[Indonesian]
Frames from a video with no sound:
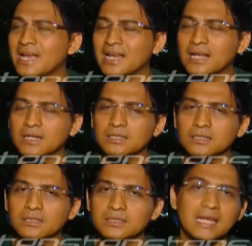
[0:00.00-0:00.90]
yang
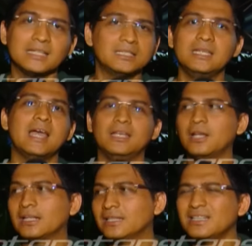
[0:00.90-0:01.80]
sia-sia gitu
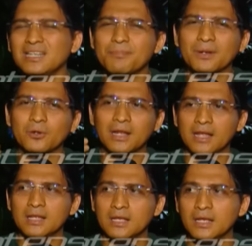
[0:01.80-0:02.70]
artinya tidak perlulah
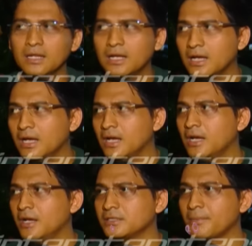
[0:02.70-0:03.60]

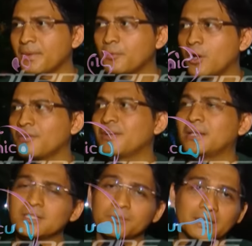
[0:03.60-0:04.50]
uh, sampai mengeluarkan
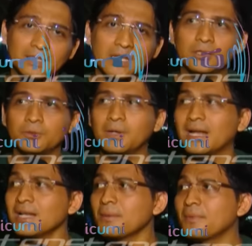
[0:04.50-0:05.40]
fatwa seperti itu
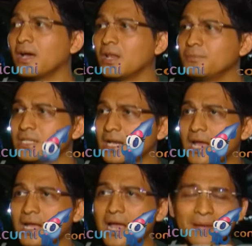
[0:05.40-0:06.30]
karena memang kalau
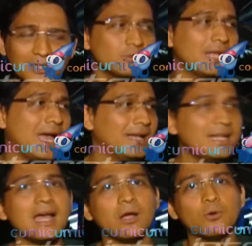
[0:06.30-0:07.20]
bicara agama sudah
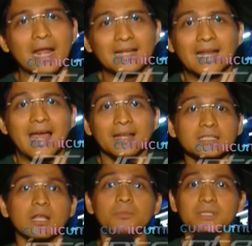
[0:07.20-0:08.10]
ada Quran dan
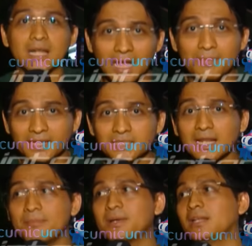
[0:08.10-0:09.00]
hadis kalau bicara agama Islam kan